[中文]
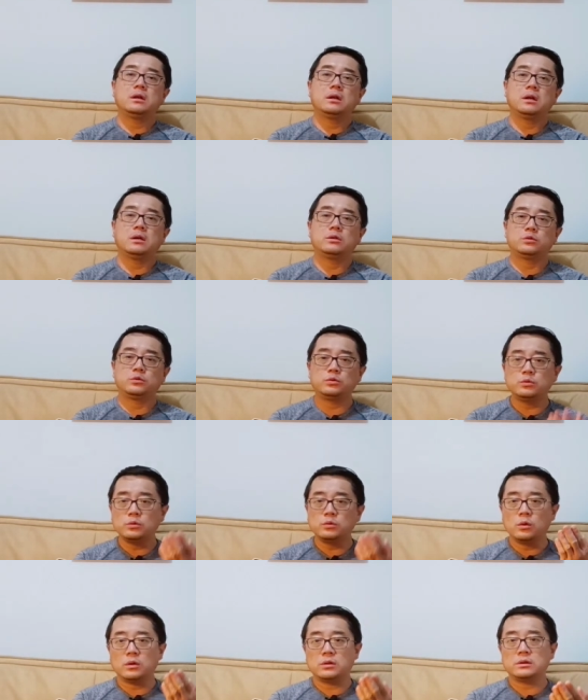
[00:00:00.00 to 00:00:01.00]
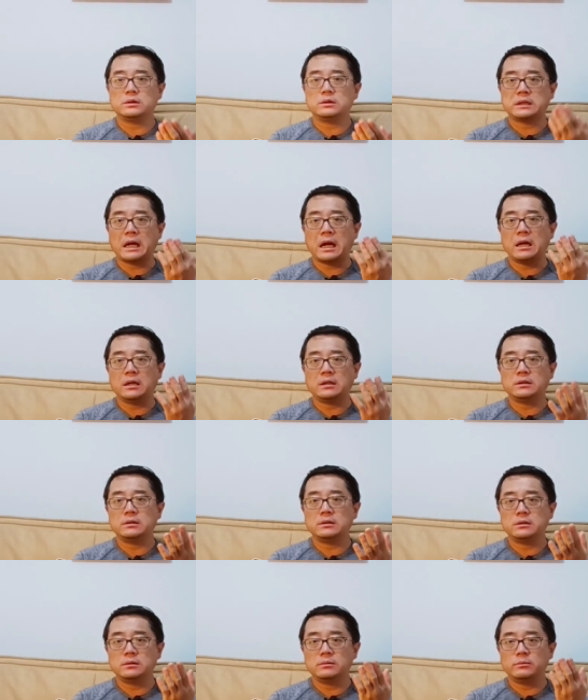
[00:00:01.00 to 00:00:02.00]
呃，如果感染，
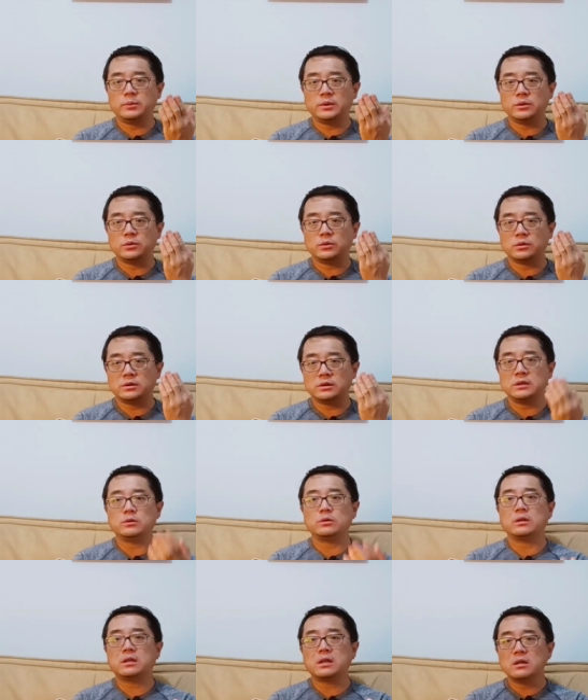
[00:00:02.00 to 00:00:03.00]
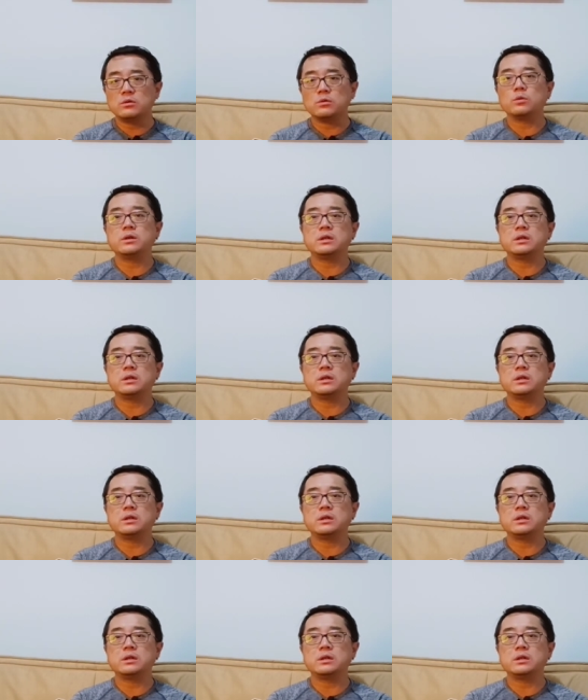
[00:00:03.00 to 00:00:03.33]
比如说这种更容易